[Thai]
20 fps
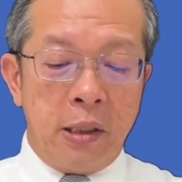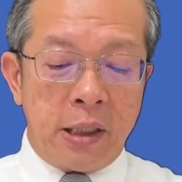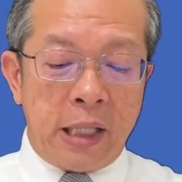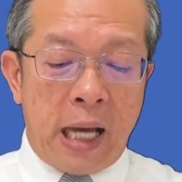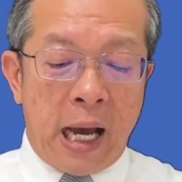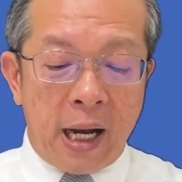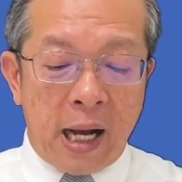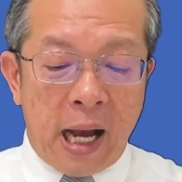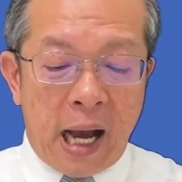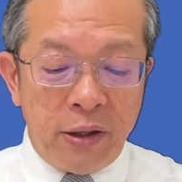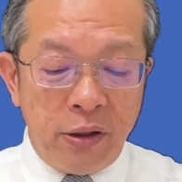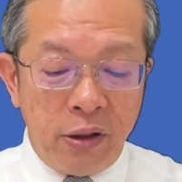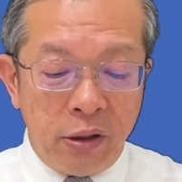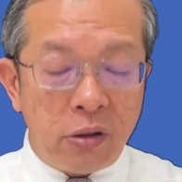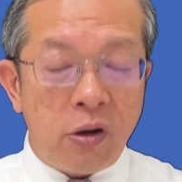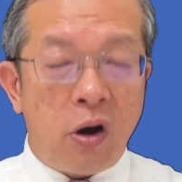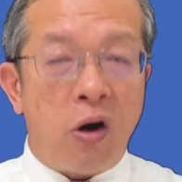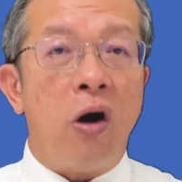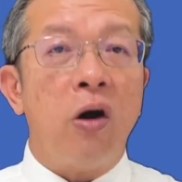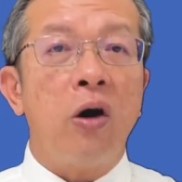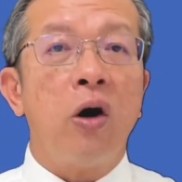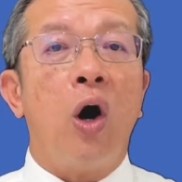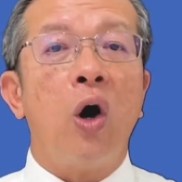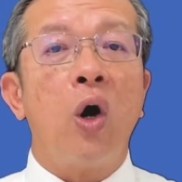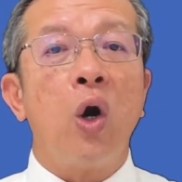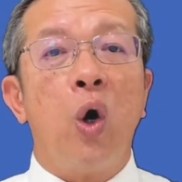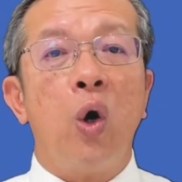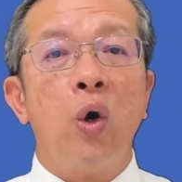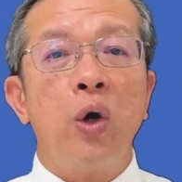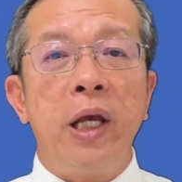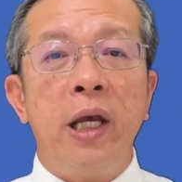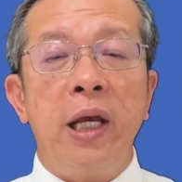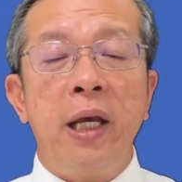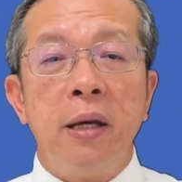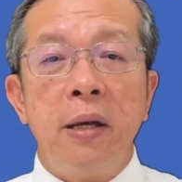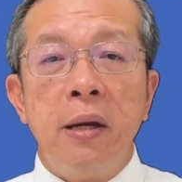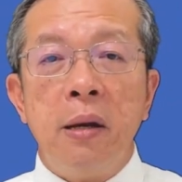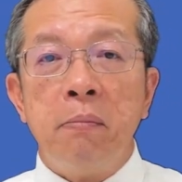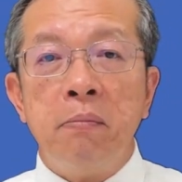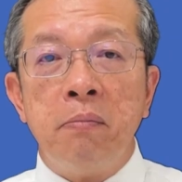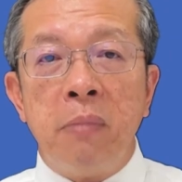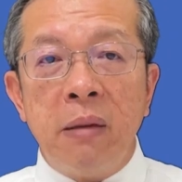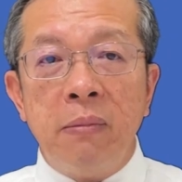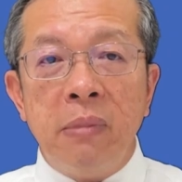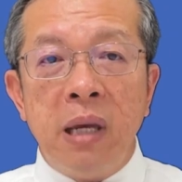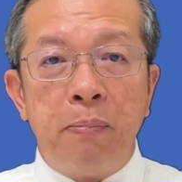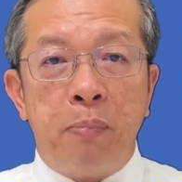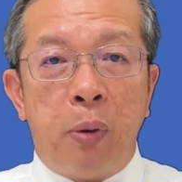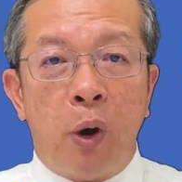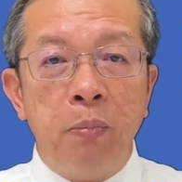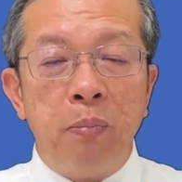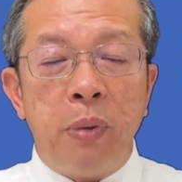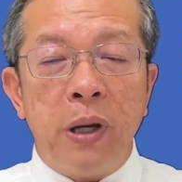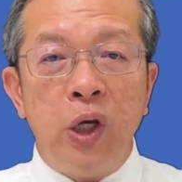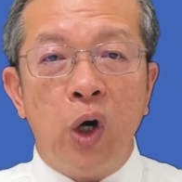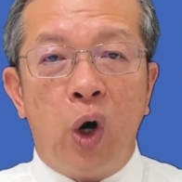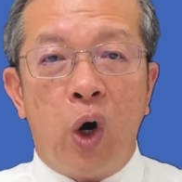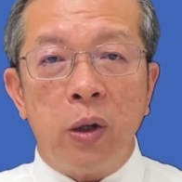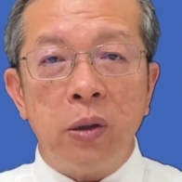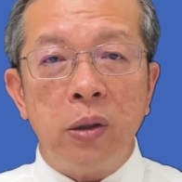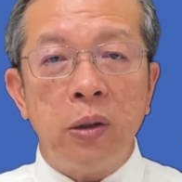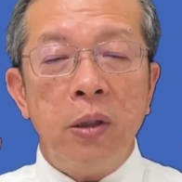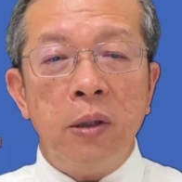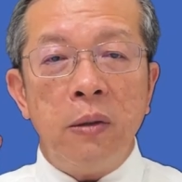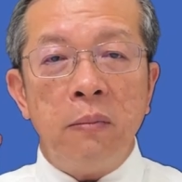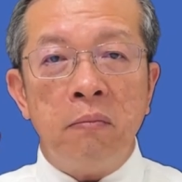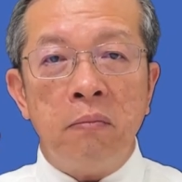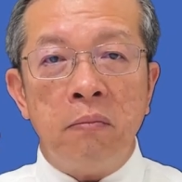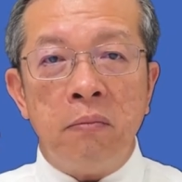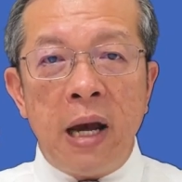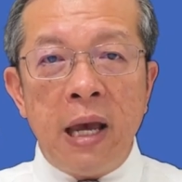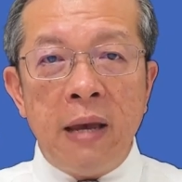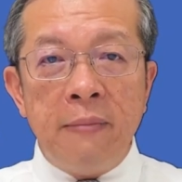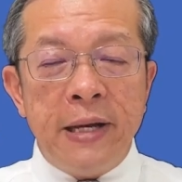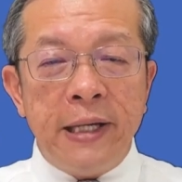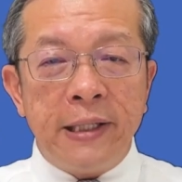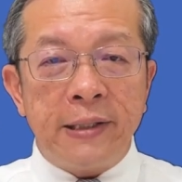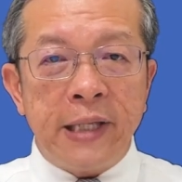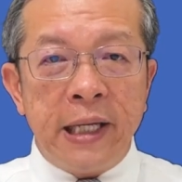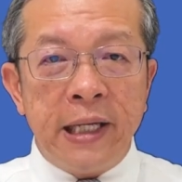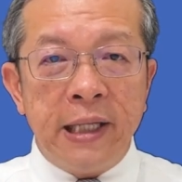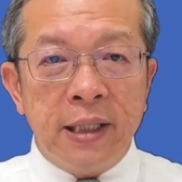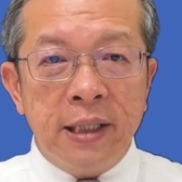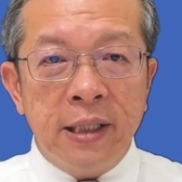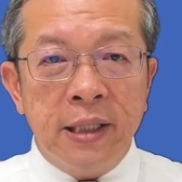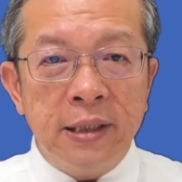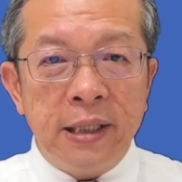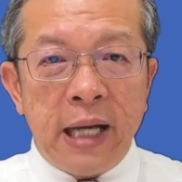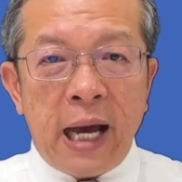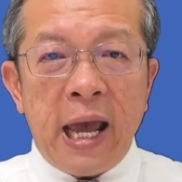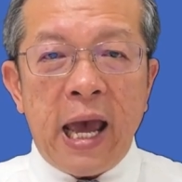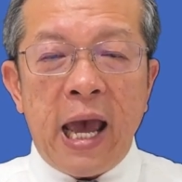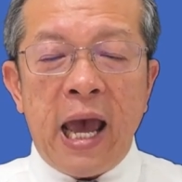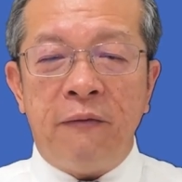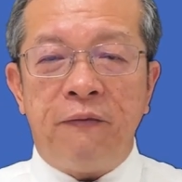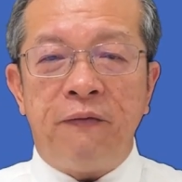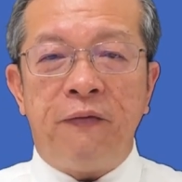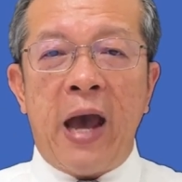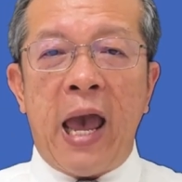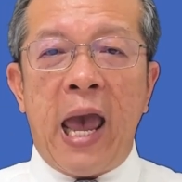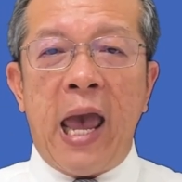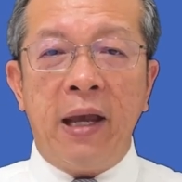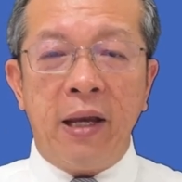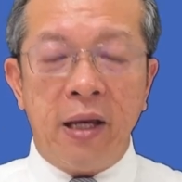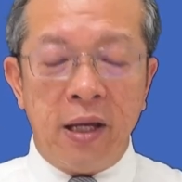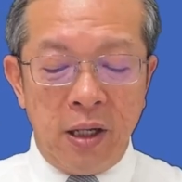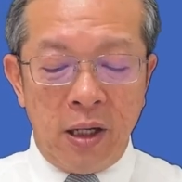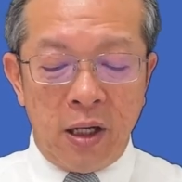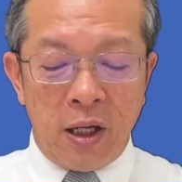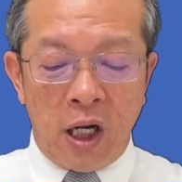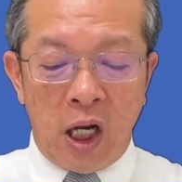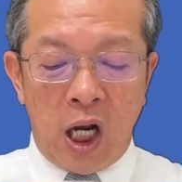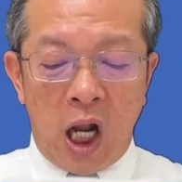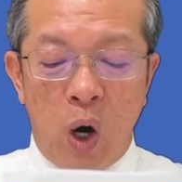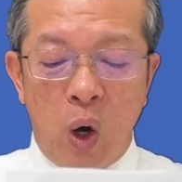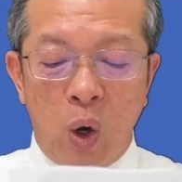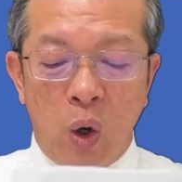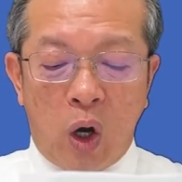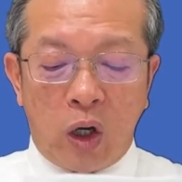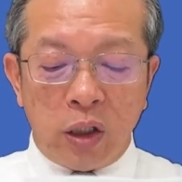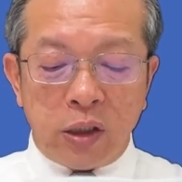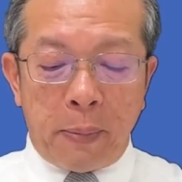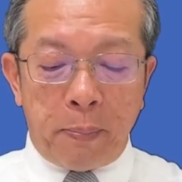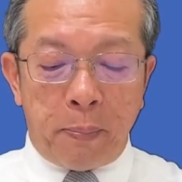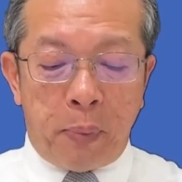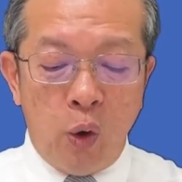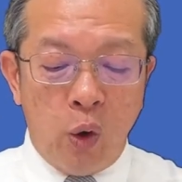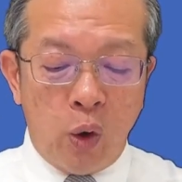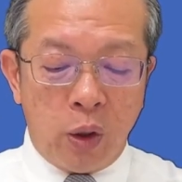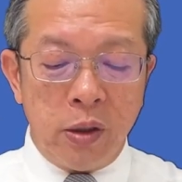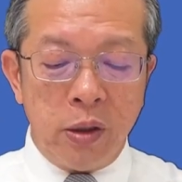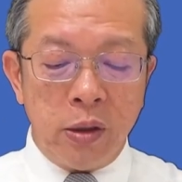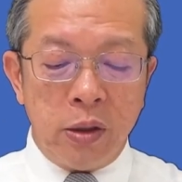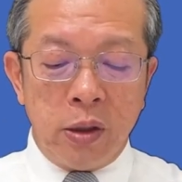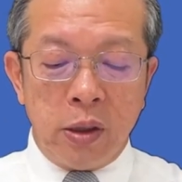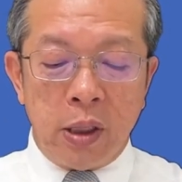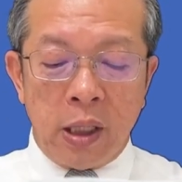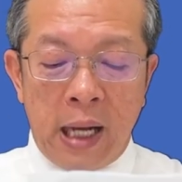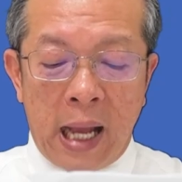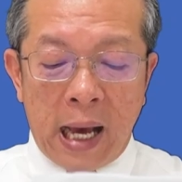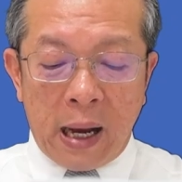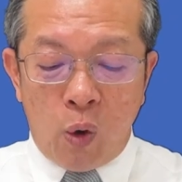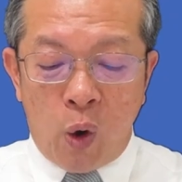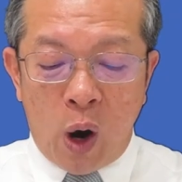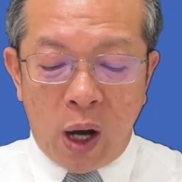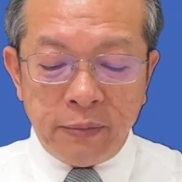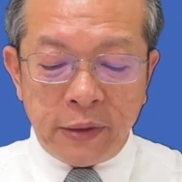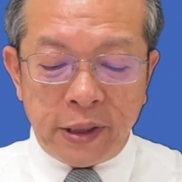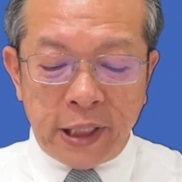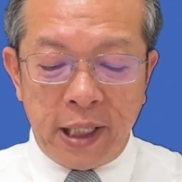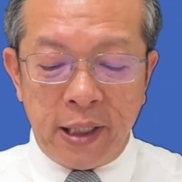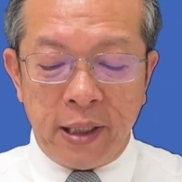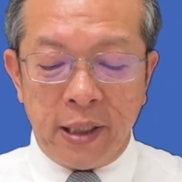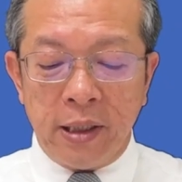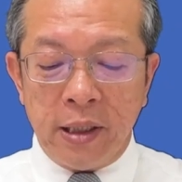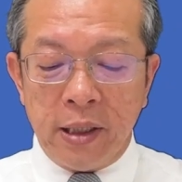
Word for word: จากการยึดครองของโลกนี้ ไม่มีผลประโยชน์ ไม่มีสิ่งอื่นใดแอบแฝง เราก็จะพูดหลักความจริง